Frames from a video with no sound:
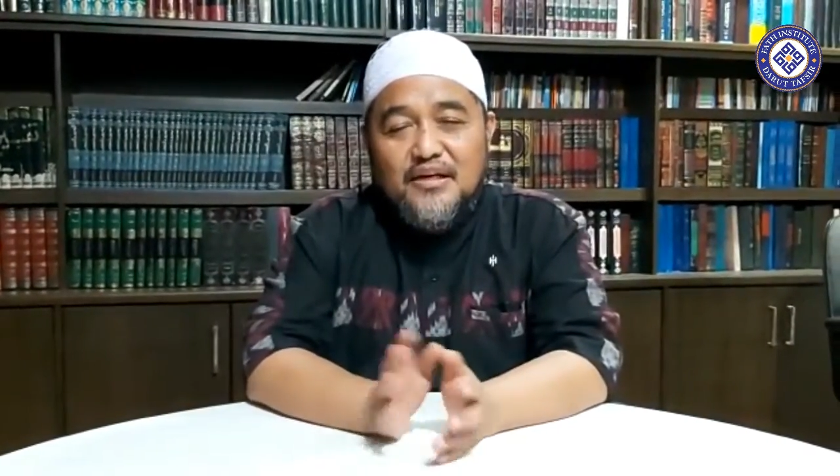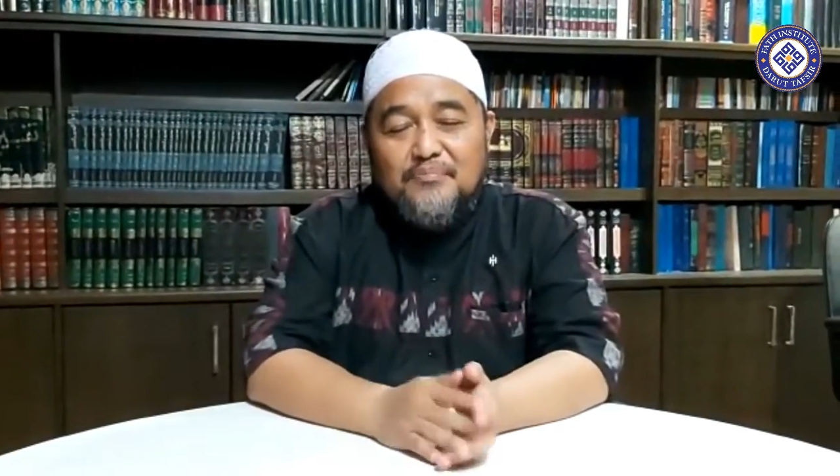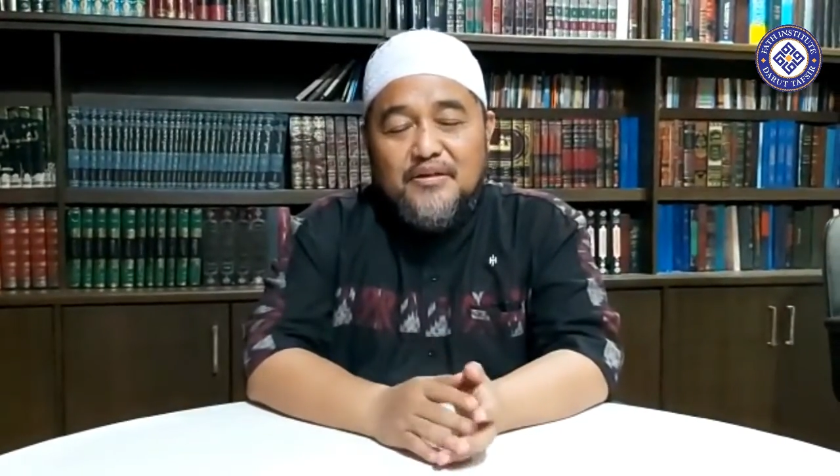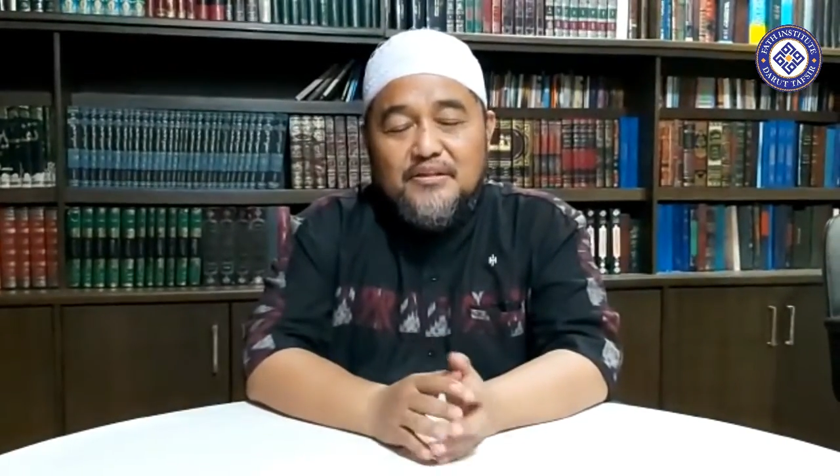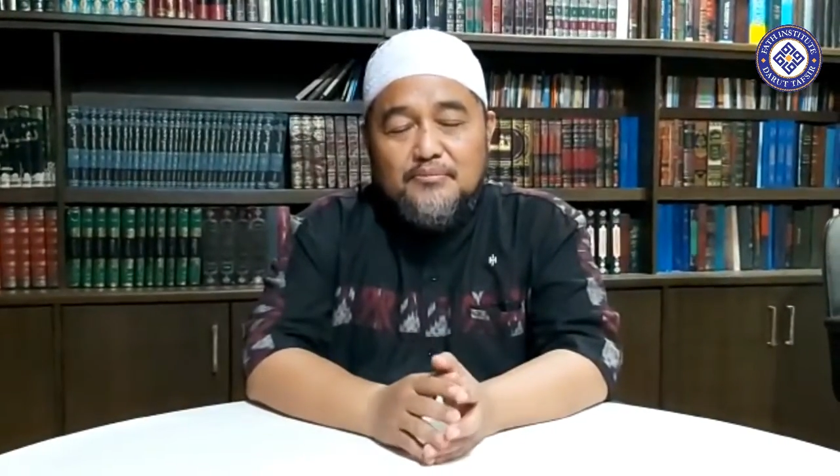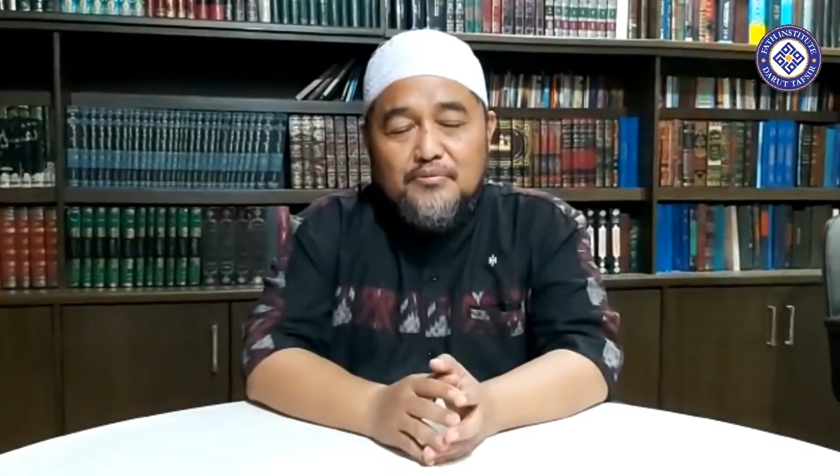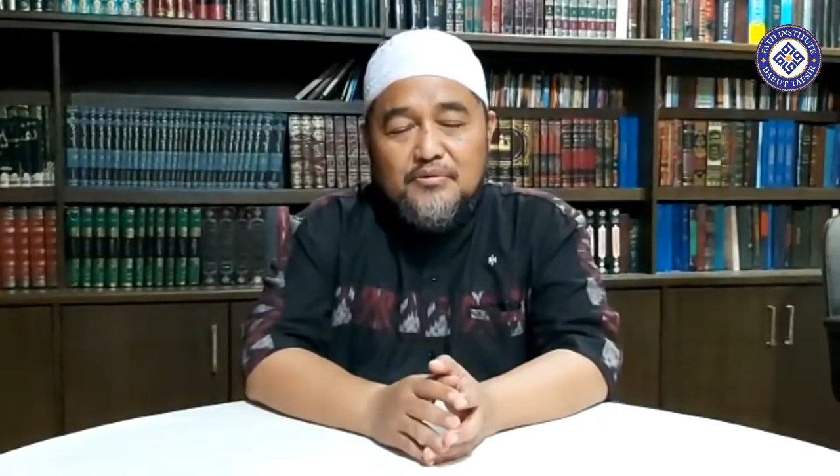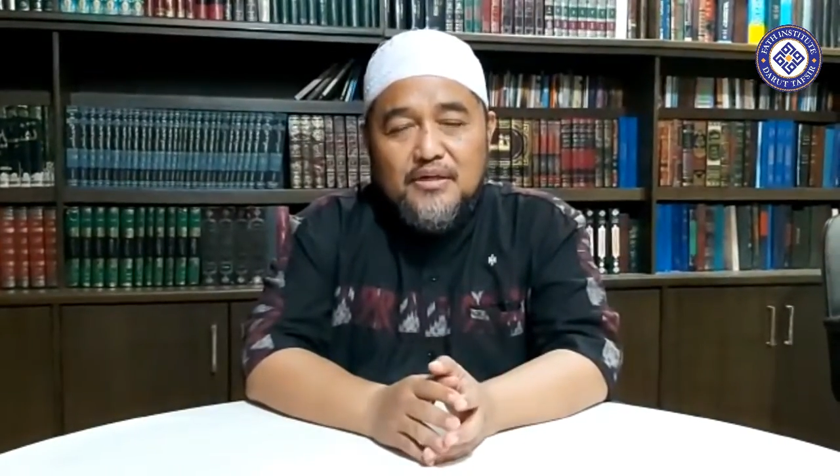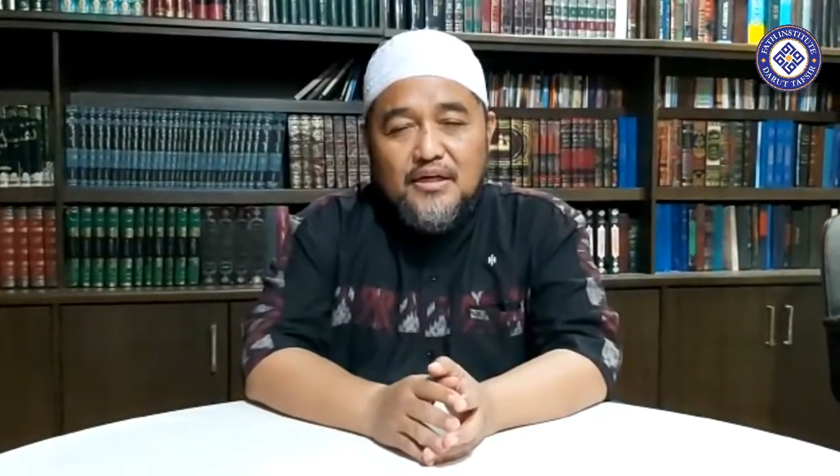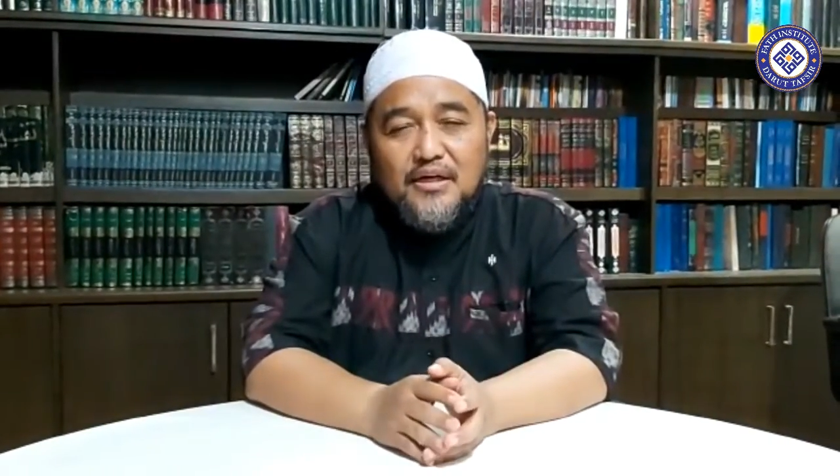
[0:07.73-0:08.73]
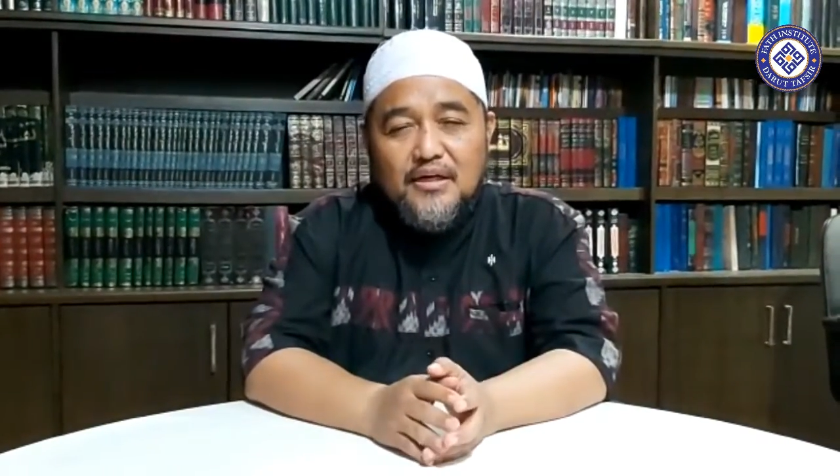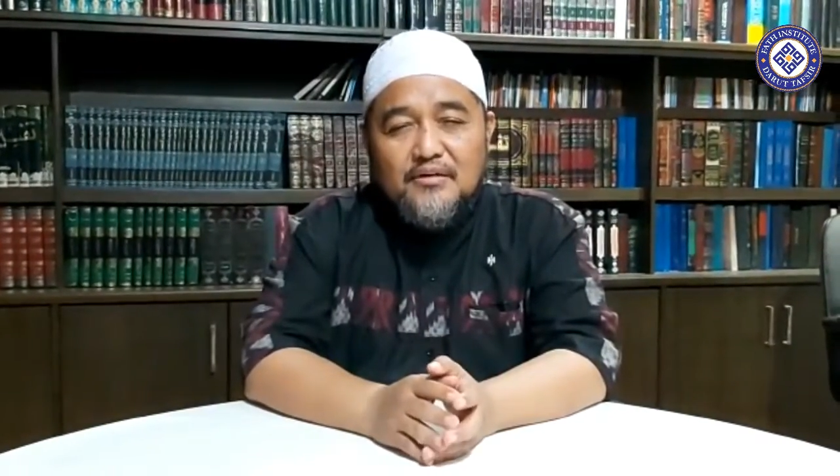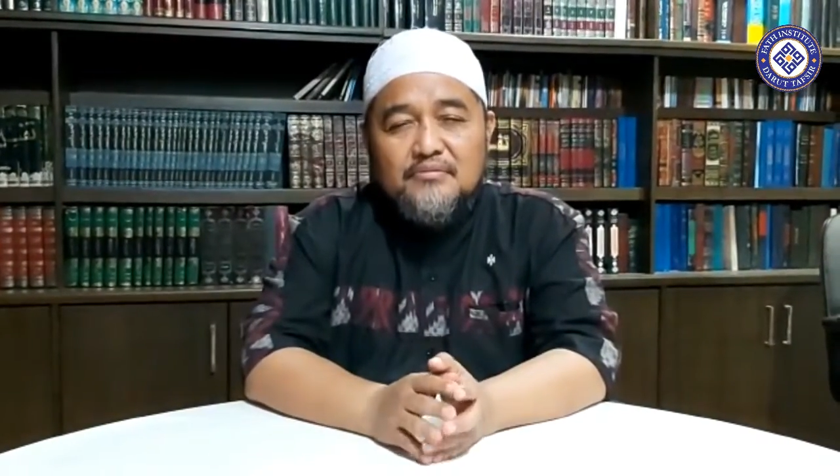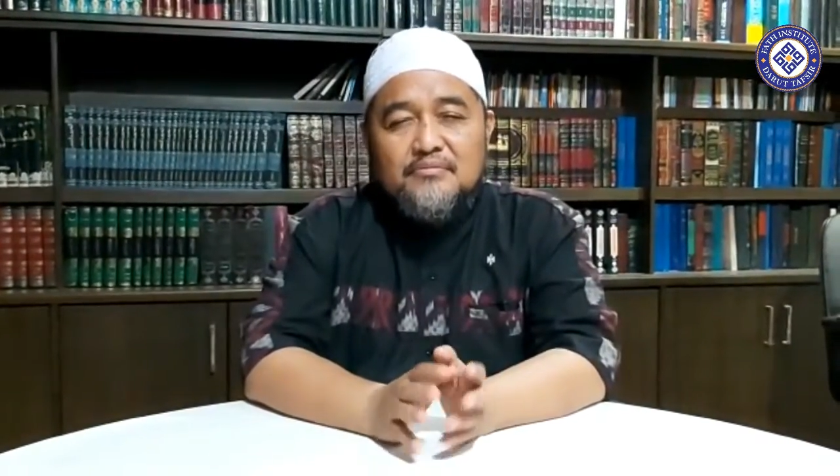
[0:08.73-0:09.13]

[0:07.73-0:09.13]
kapan dibuka